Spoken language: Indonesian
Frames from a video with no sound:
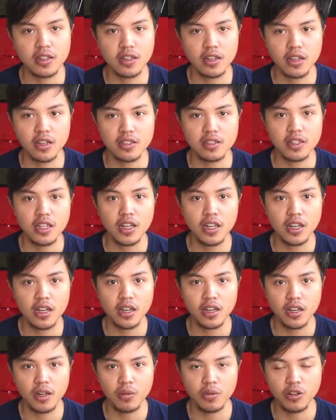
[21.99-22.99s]
uh,
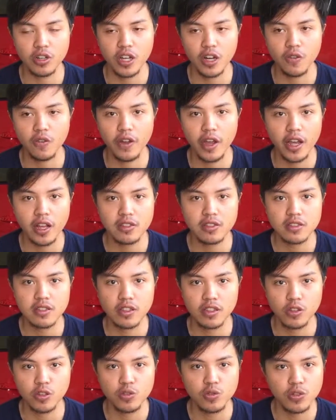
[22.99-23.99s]
silen, kemudian wax
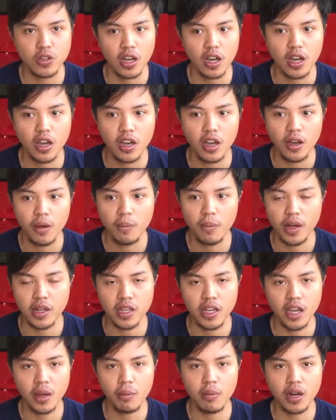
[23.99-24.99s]
itu sudah
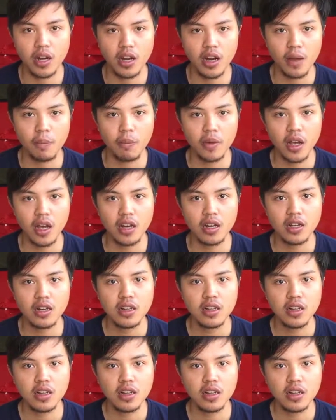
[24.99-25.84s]
banyak yang menerapkan